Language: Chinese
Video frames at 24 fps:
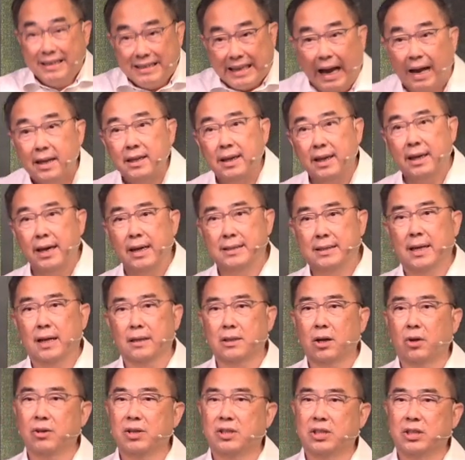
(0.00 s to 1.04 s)
平常你可以
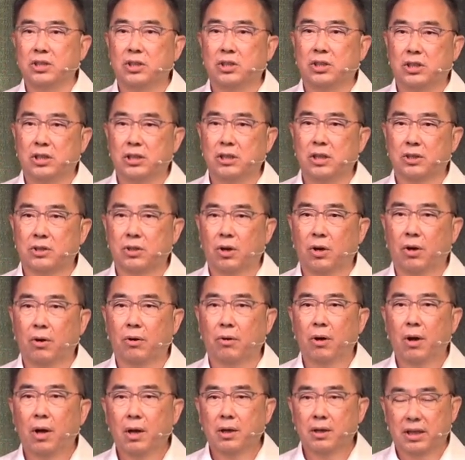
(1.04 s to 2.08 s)
这样，到了紧急的时
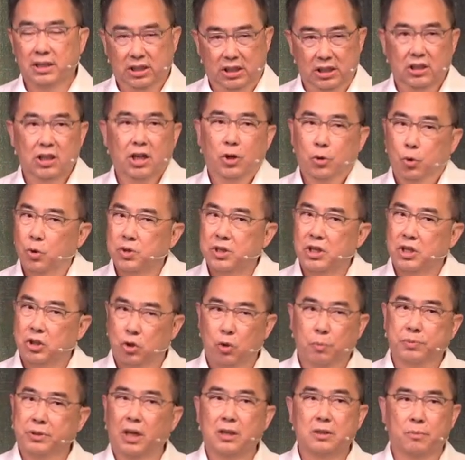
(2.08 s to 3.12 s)
候，你其实很多事
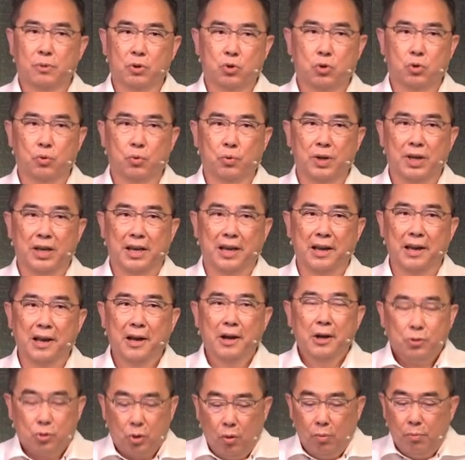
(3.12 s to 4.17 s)
情你就不知道怎么处理。
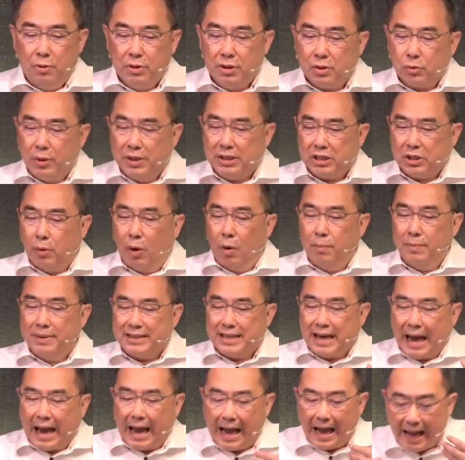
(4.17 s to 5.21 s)
所以我们会希望
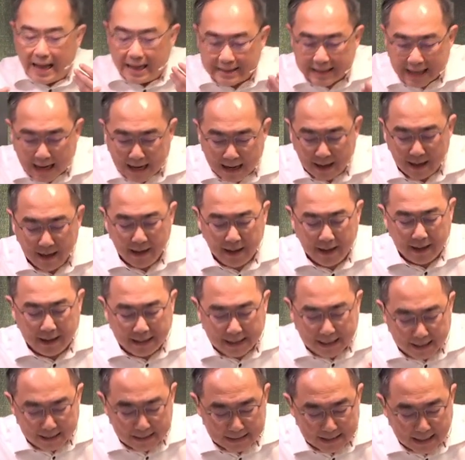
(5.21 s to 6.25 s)
我们常常
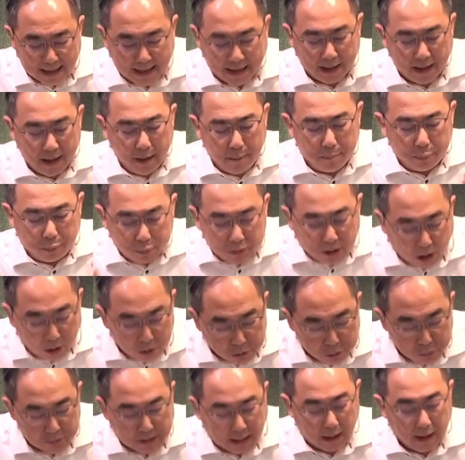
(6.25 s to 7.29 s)
连在葡
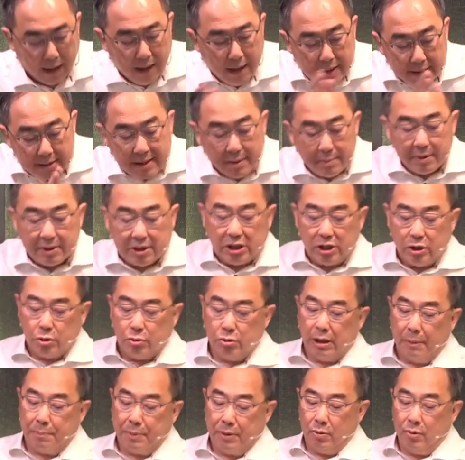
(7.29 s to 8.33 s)
萄树上。这么
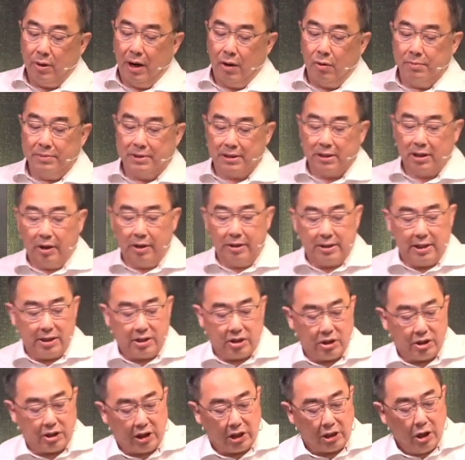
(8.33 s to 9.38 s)
清楚的比喻，让我们知道一
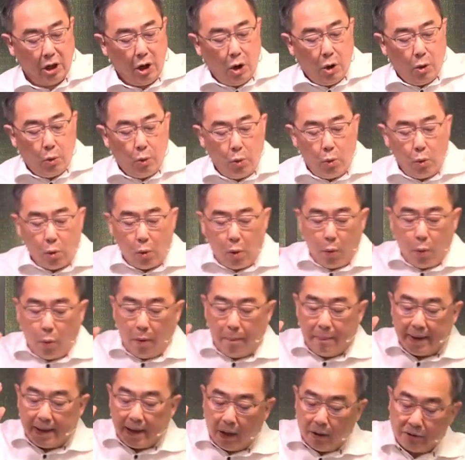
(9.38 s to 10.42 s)
件事情：如
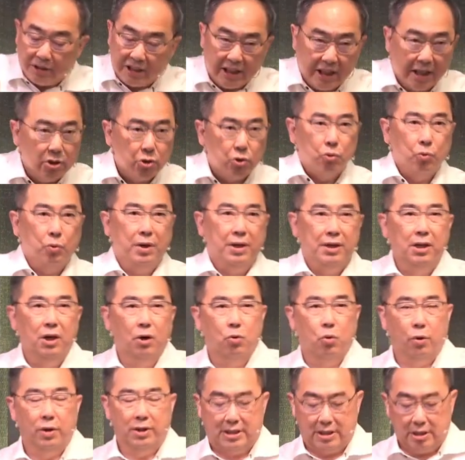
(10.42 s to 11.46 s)
果我们要结属
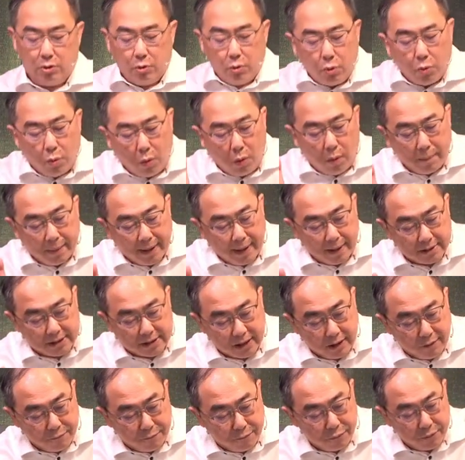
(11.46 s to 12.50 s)
灵的果子，如果我们
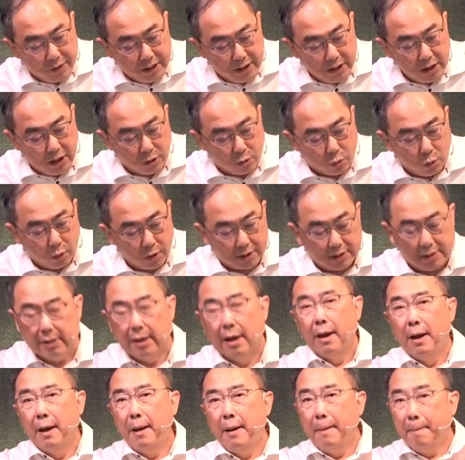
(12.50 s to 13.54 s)
要结福音的果
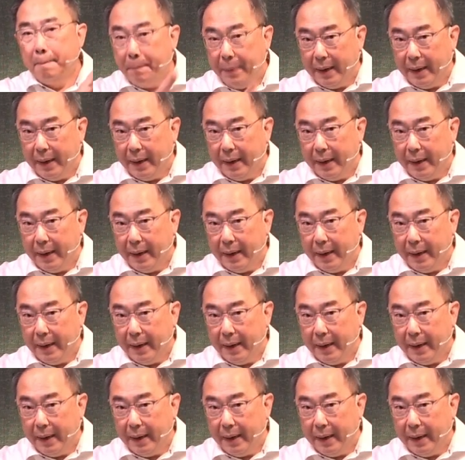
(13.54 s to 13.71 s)
子，